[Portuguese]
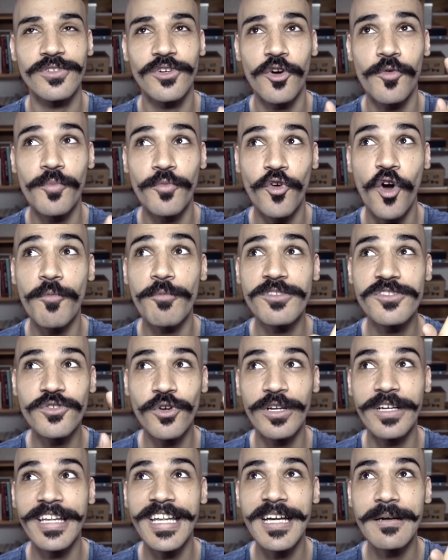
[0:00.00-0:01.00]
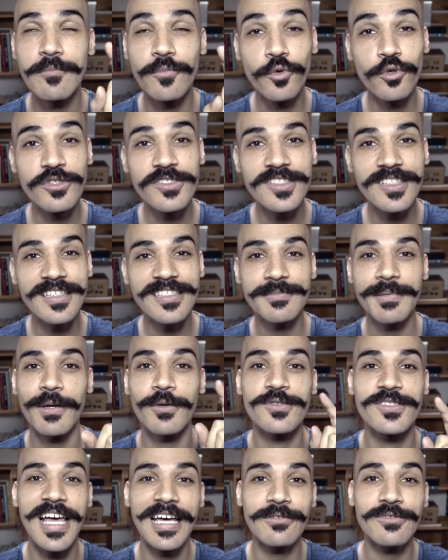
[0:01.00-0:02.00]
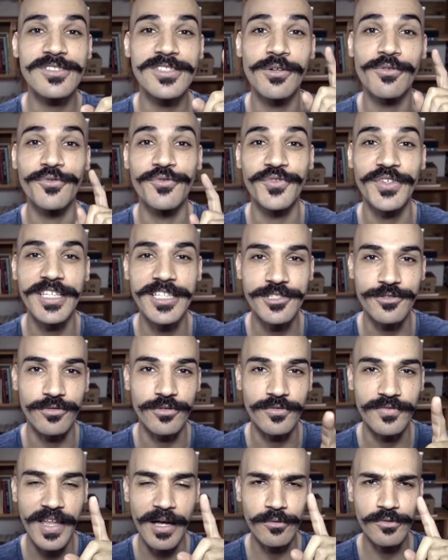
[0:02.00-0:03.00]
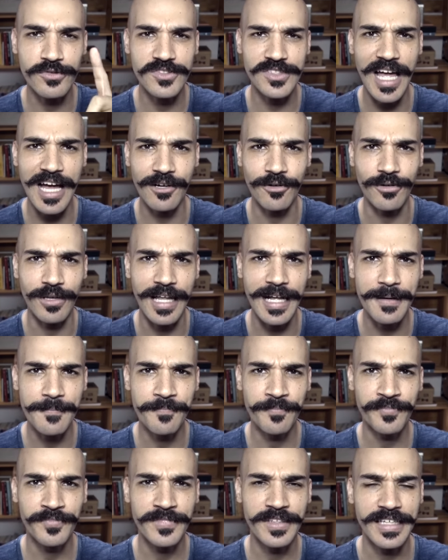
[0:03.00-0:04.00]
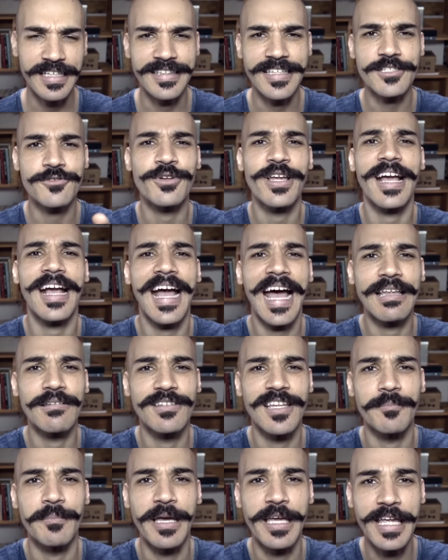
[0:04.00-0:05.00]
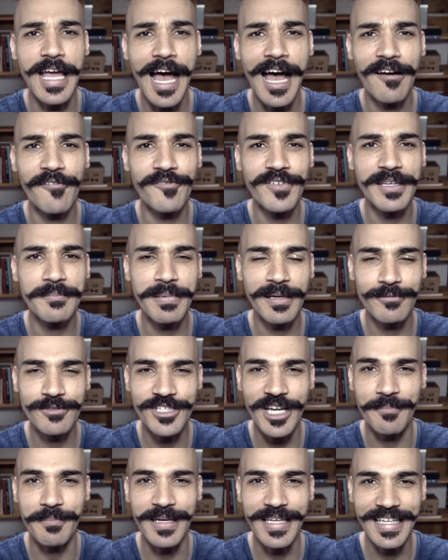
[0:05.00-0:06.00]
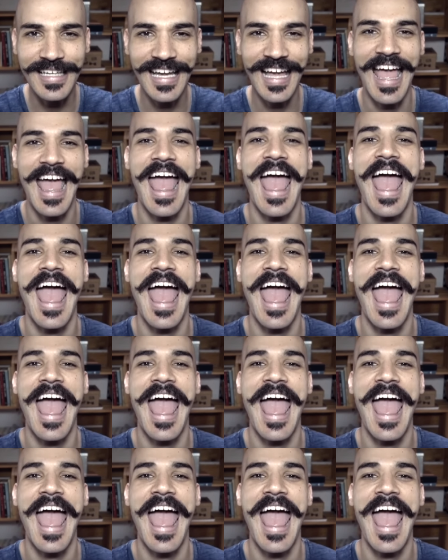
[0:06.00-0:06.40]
como escolher músicas para usar no seu vídeo. Dá um saco lá e deixa um recado também. Ah, vim pelo GB.